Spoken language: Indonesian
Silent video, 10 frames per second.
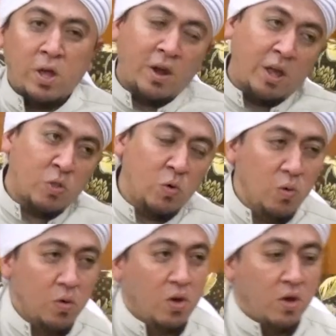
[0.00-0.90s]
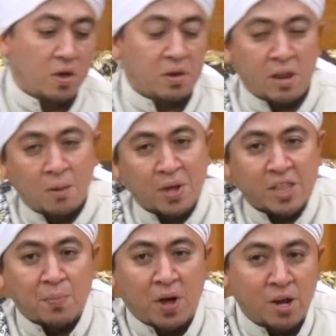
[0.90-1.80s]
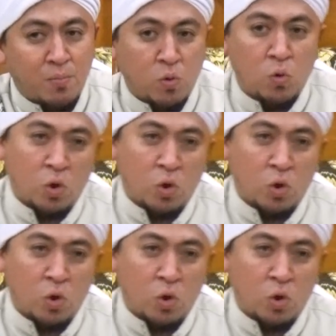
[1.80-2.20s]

Oleh karena itu, di dalam kitab Adab